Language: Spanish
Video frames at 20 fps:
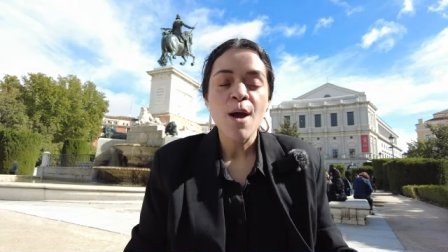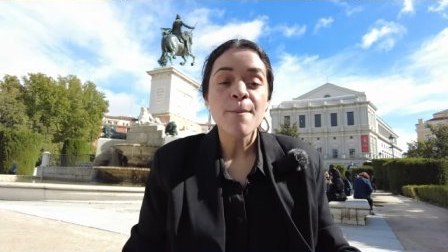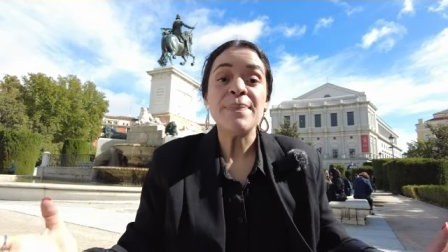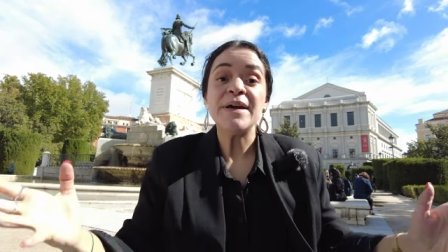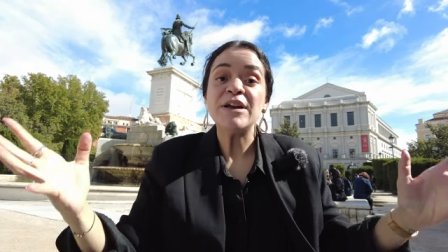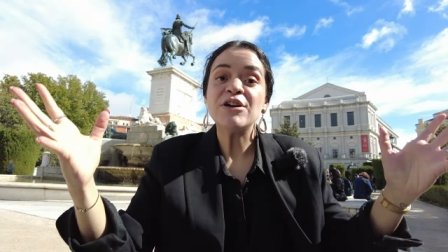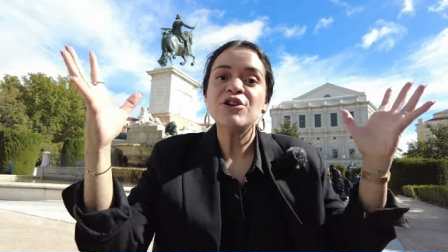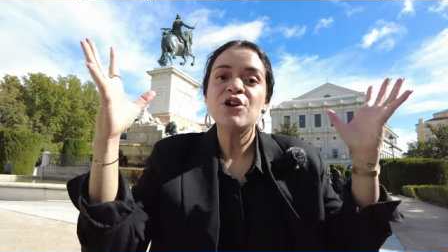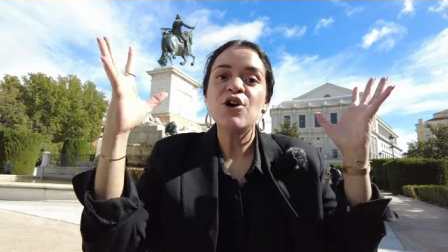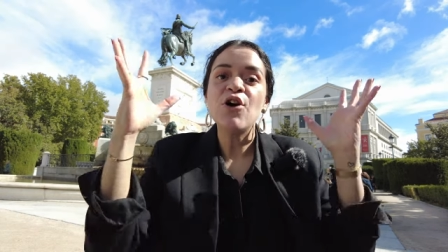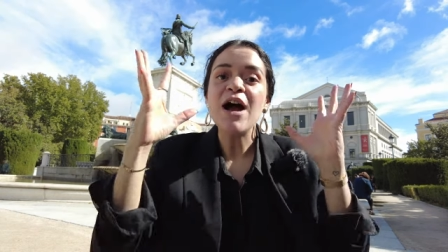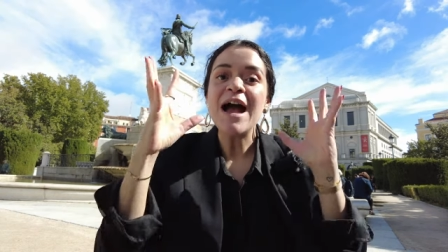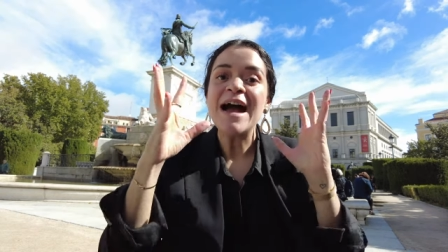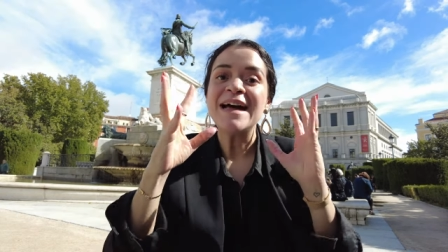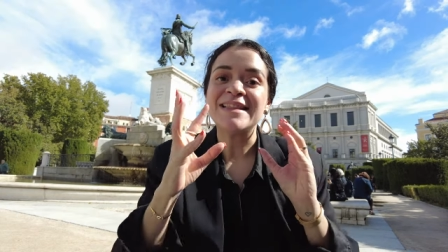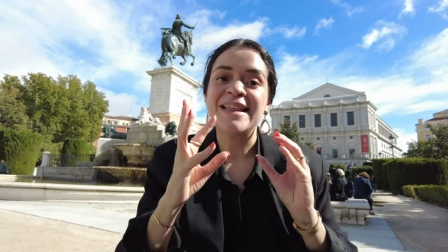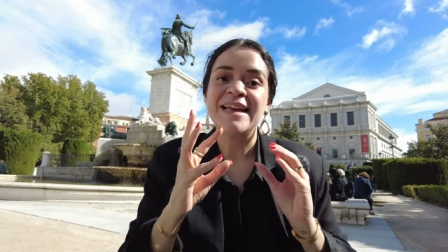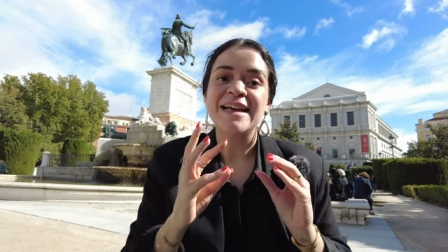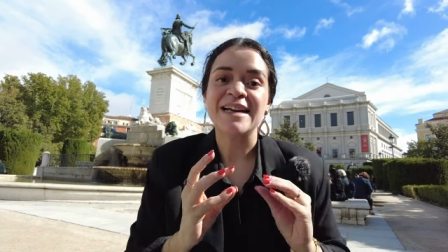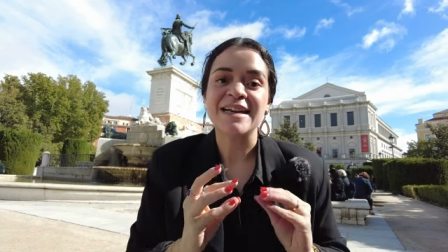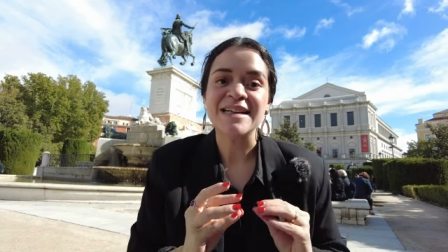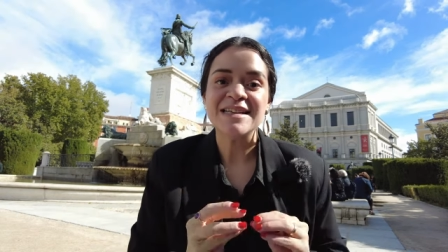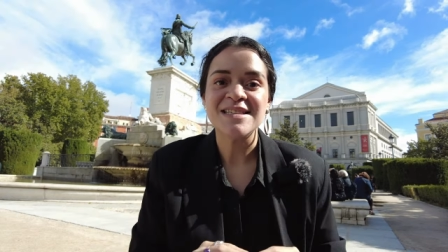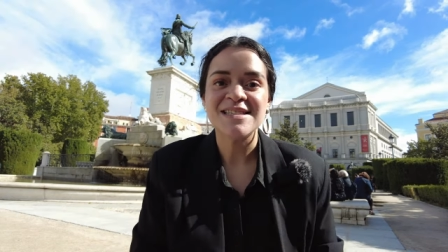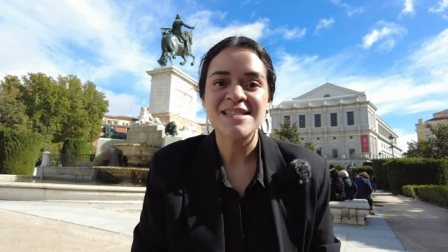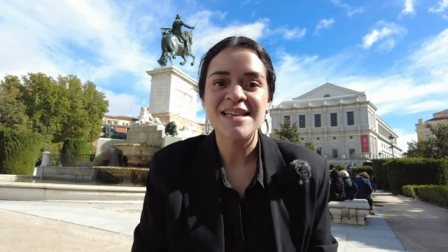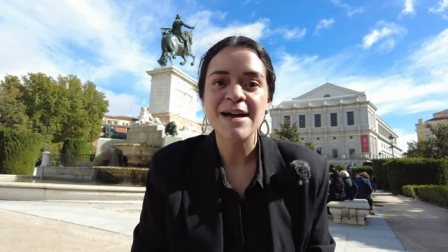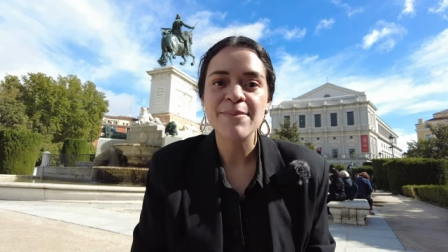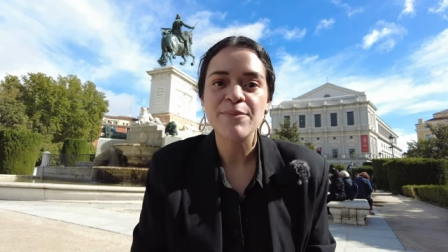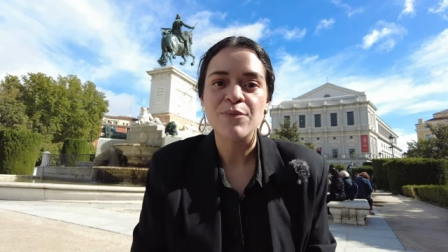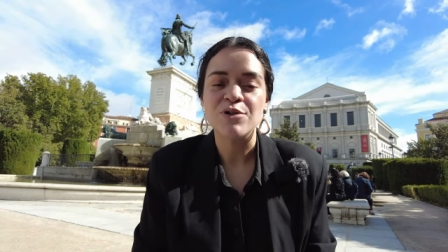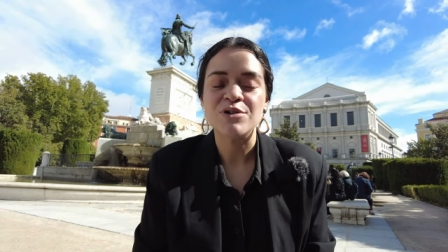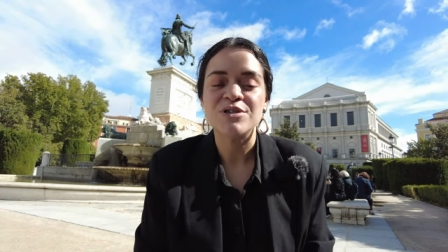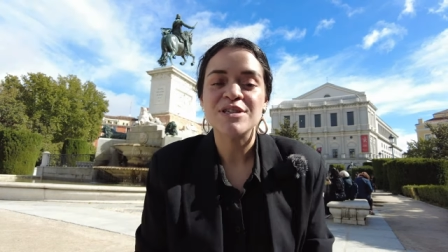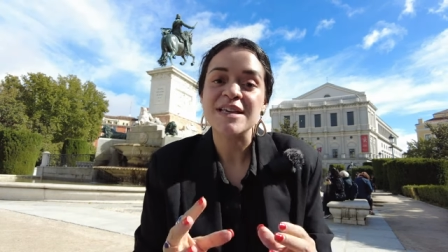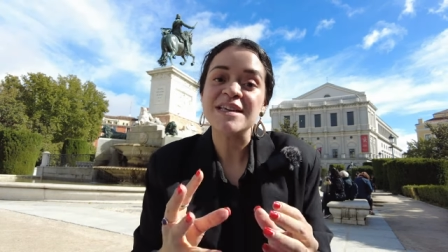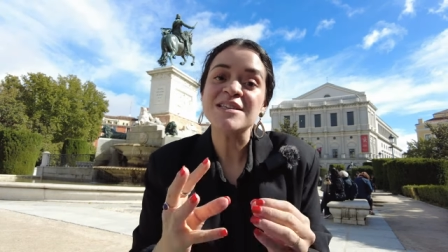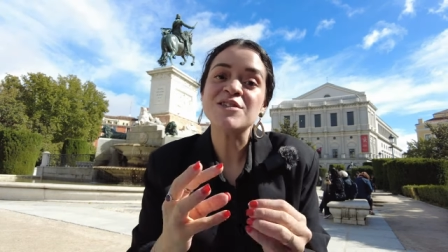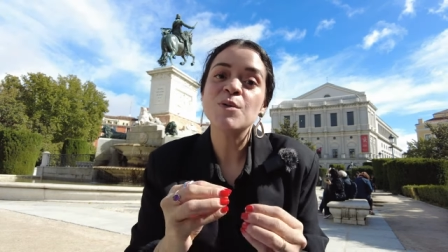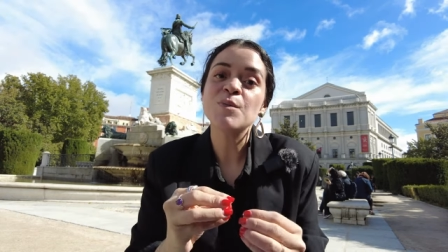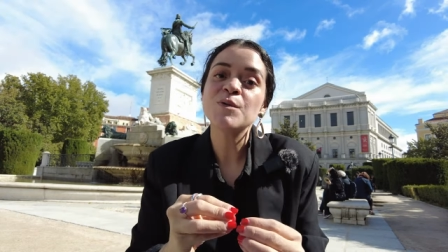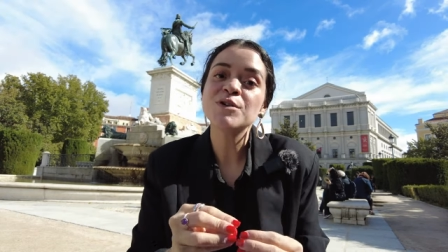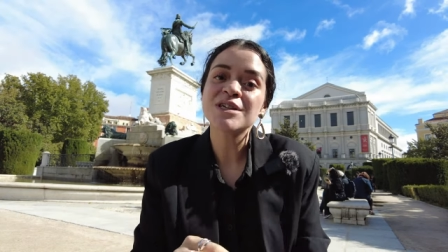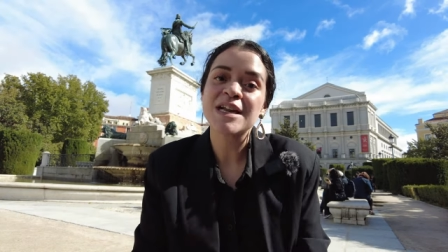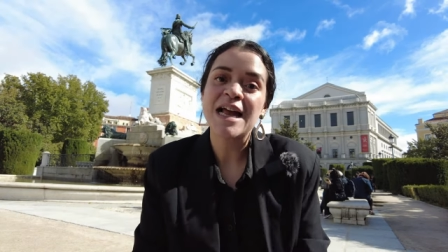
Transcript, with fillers: pero no aterrizamos y somos